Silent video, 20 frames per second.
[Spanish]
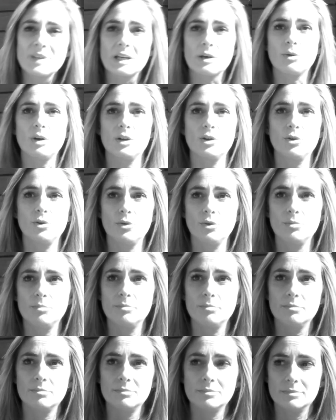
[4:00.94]
cuando
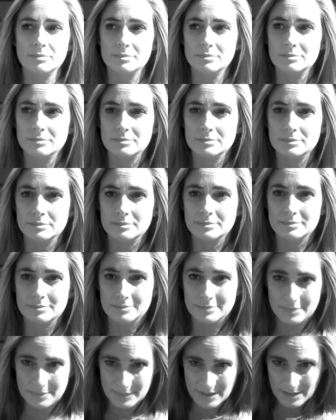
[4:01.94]

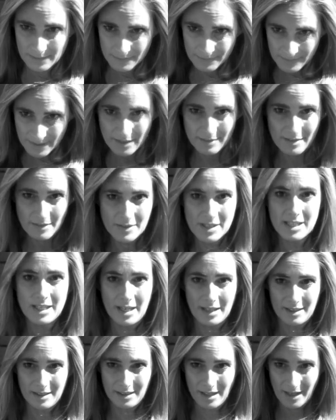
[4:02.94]
mm, decidí
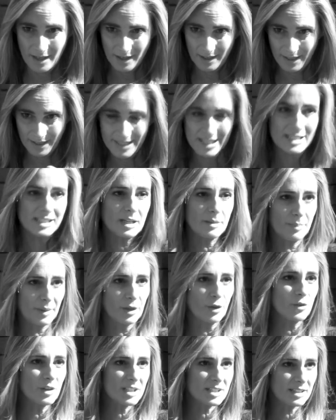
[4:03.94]
que, que, quería ser
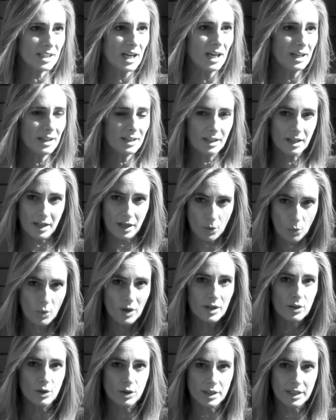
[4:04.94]
periodista, que
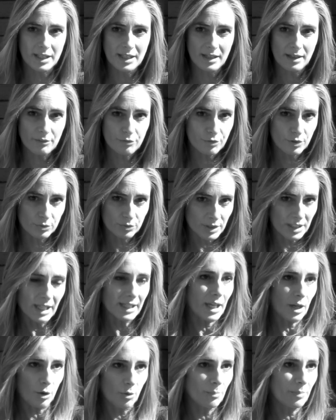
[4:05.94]
recuerdo el día, fue un día
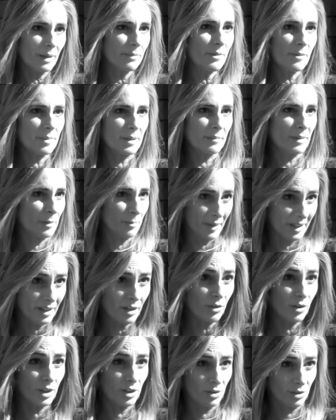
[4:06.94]
que compré mi primer
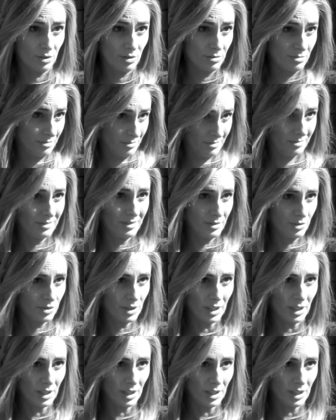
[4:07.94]
periódico. O